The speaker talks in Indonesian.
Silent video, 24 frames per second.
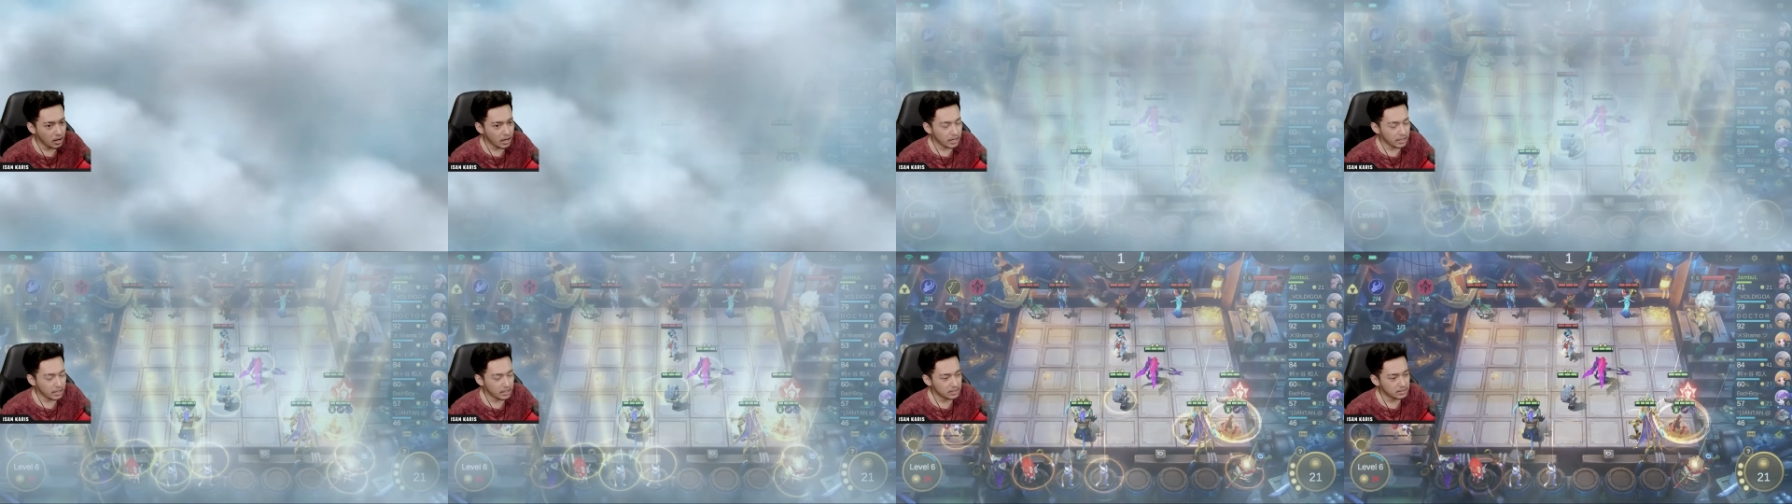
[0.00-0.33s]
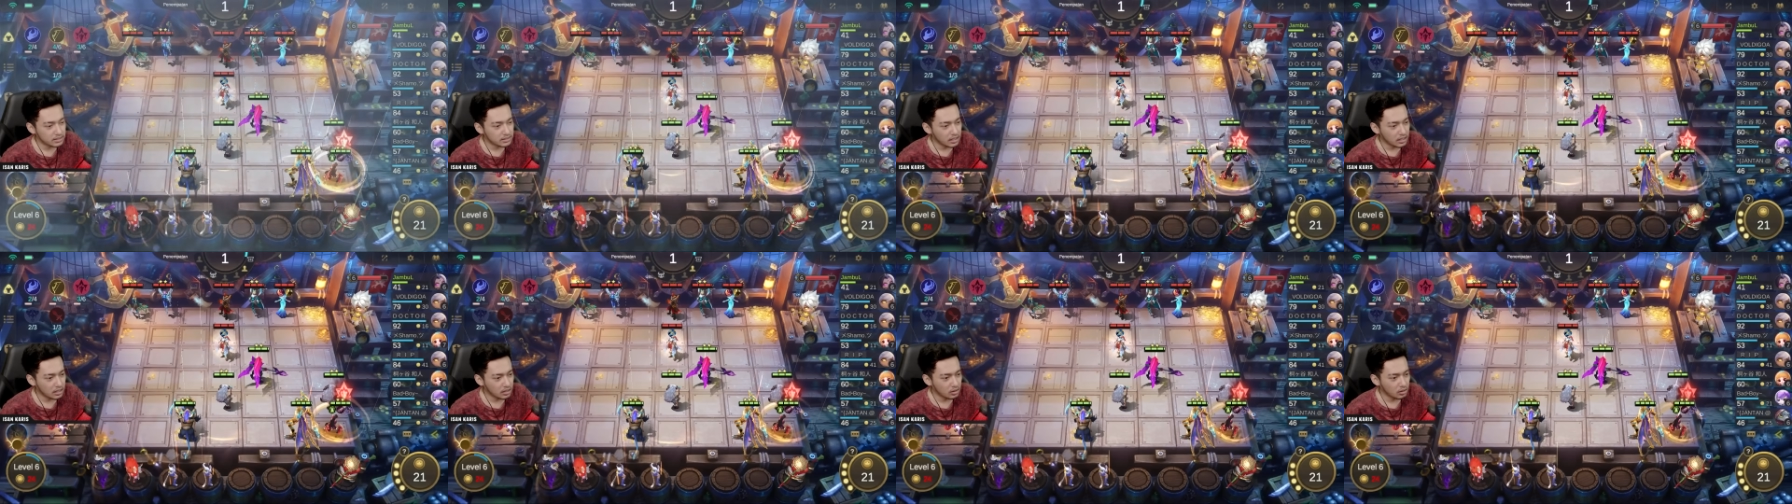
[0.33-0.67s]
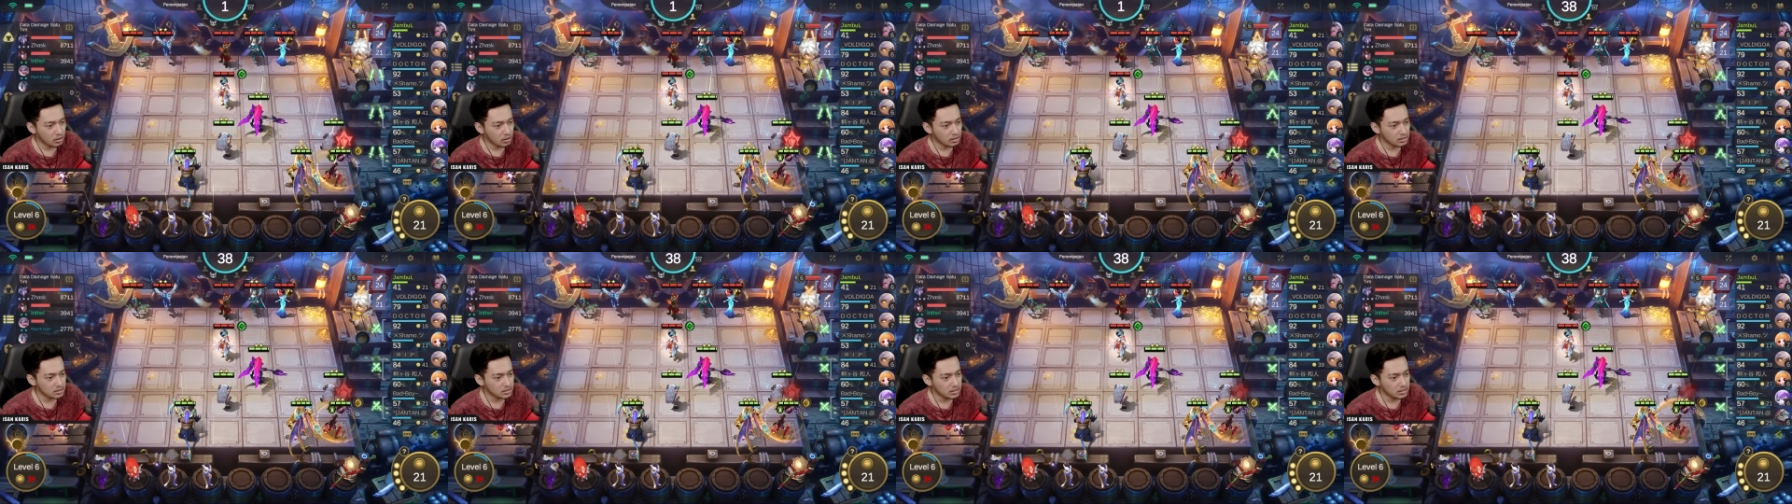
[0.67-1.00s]
ini
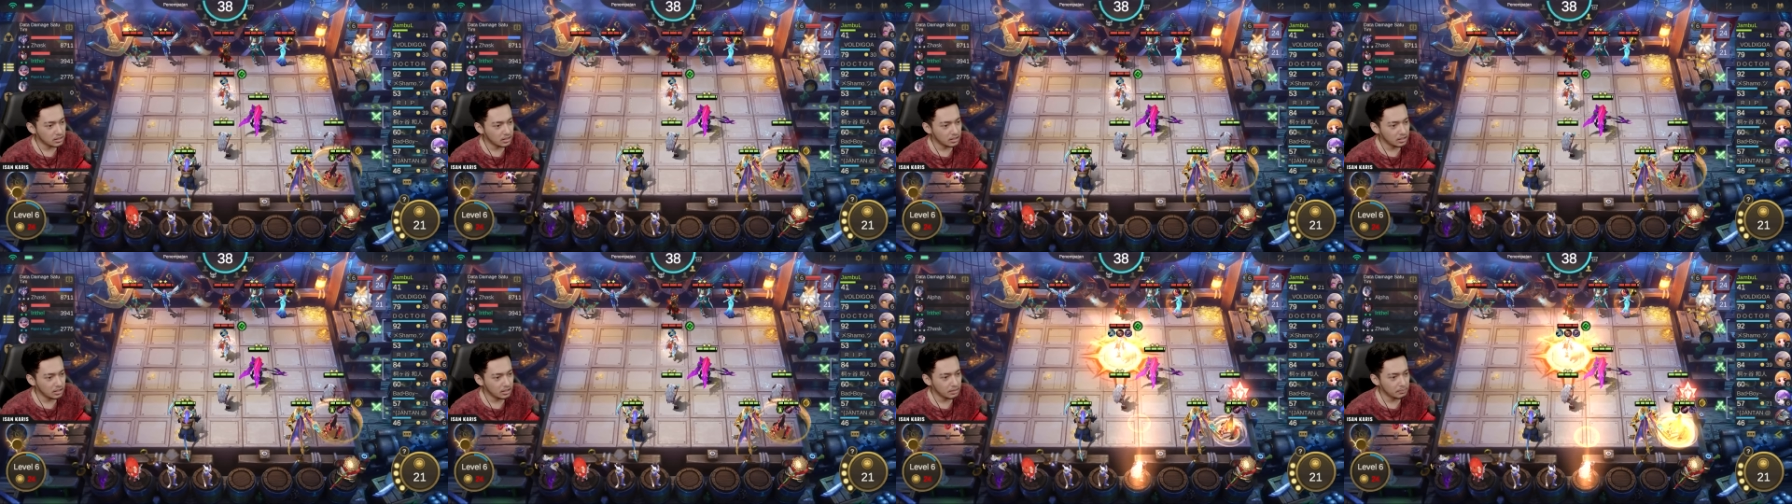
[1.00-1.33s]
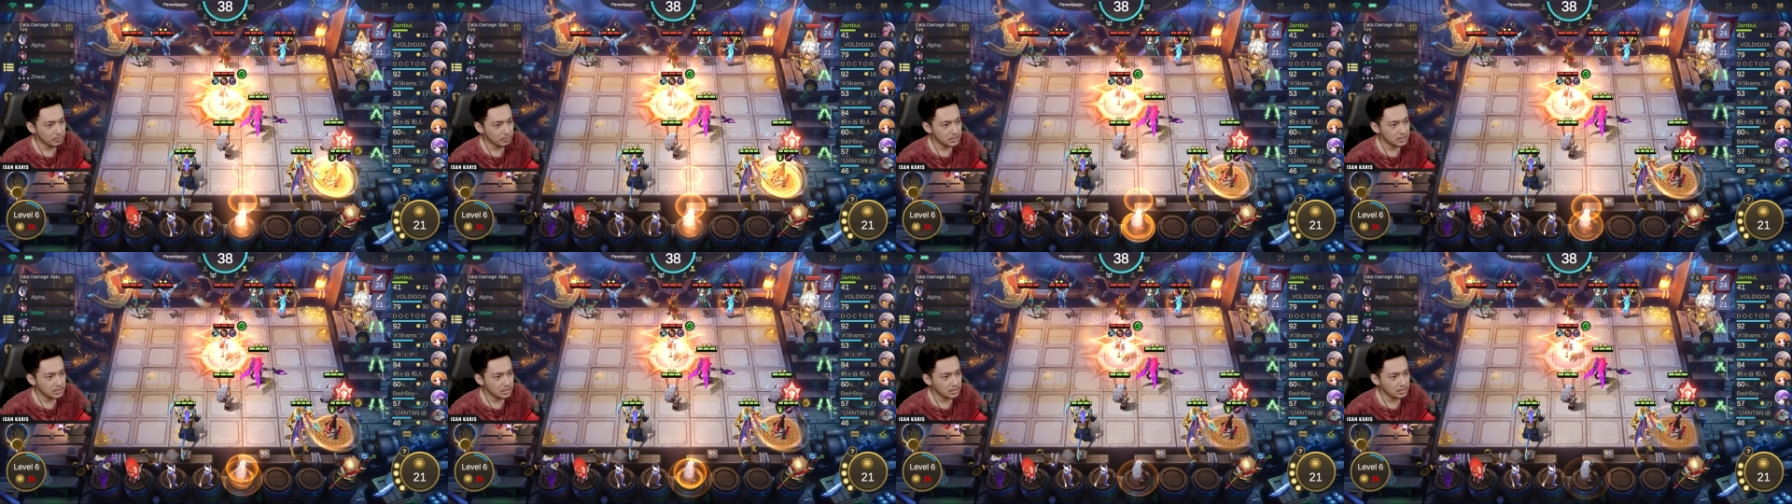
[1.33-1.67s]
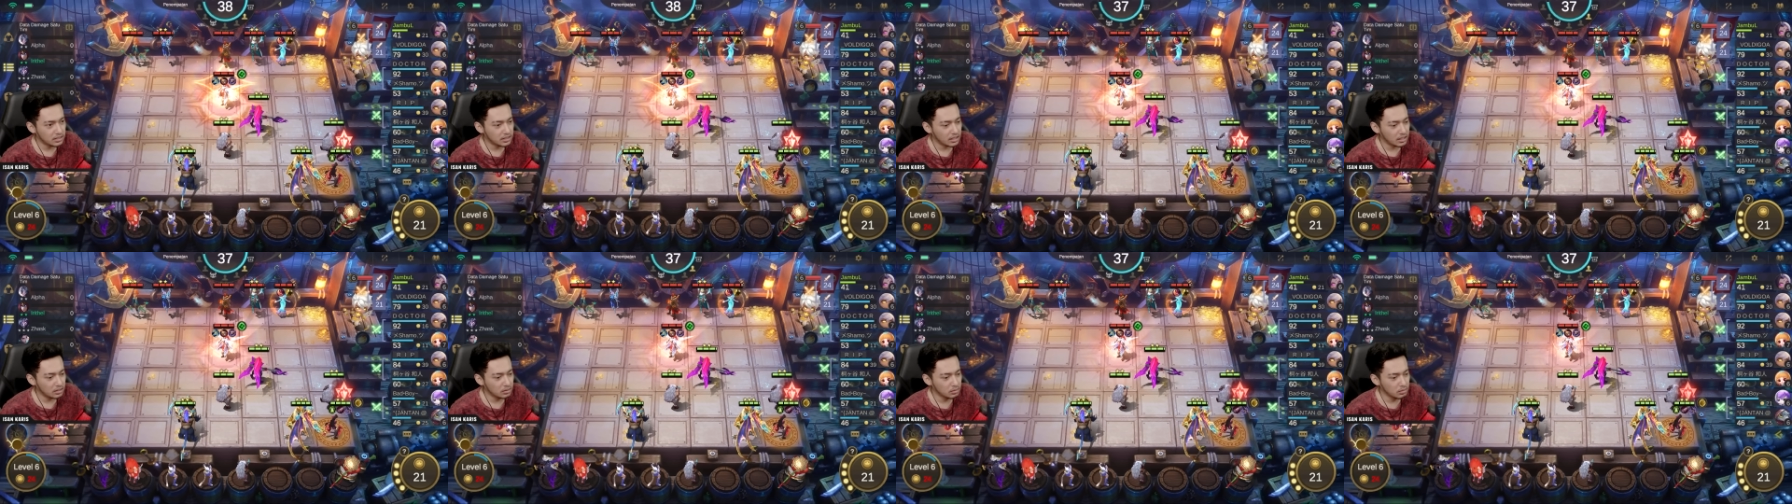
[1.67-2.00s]
starcore si
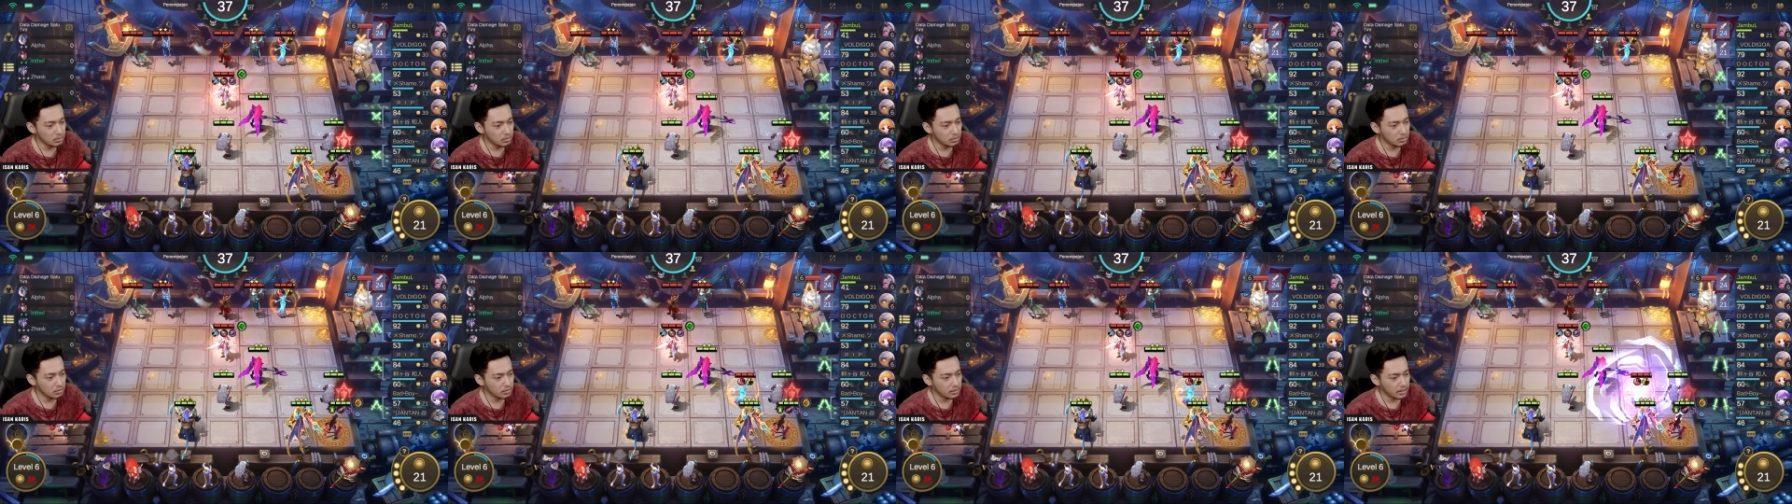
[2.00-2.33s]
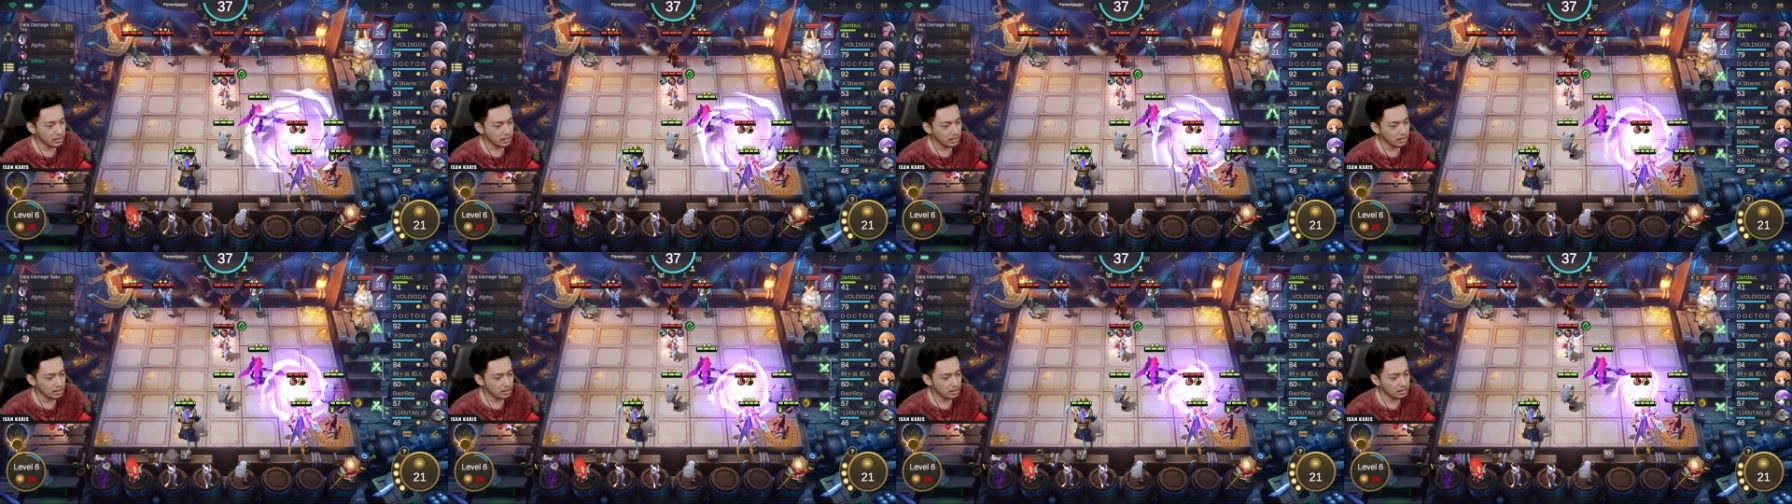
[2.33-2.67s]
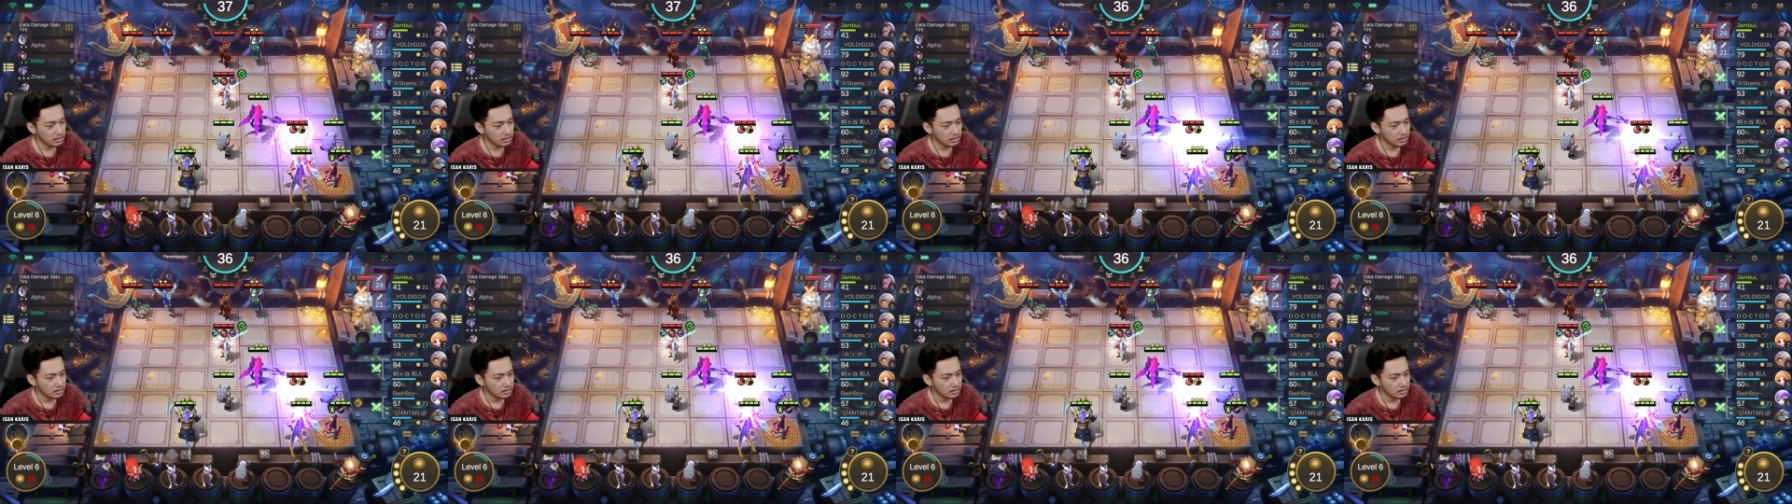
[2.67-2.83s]
mistiknya dulu ya